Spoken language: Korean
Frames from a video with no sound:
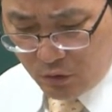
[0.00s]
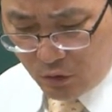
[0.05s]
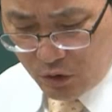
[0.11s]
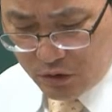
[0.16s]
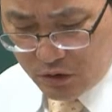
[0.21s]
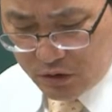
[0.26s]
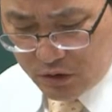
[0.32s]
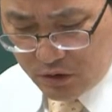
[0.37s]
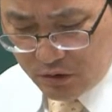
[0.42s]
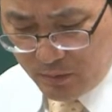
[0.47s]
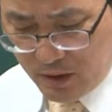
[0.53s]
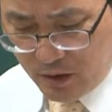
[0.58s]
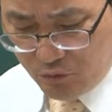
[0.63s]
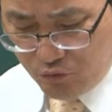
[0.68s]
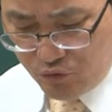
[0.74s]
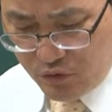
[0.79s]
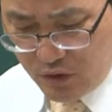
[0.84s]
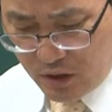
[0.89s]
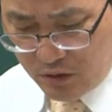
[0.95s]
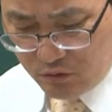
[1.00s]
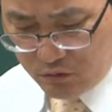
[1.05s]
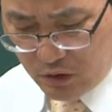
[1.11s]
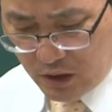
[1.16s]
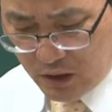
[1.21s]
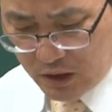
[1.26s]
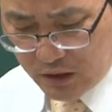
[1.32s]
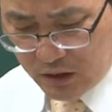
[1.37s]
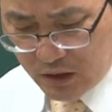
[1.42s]
여기 시그마가 위에로
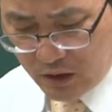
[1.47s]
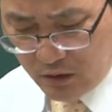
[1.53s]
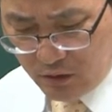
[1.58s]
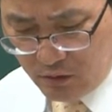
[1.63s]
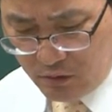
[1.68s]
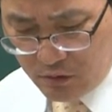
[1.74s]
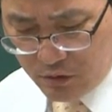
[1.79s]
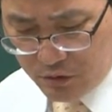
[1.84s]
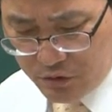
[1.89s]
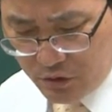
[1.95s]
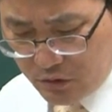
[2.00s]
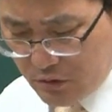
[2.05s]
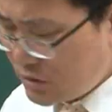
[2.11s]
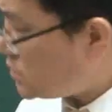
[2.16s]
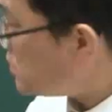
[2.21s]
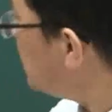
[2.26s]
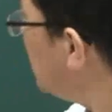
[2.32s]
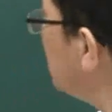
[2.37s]
들어가 있네요. 그죠?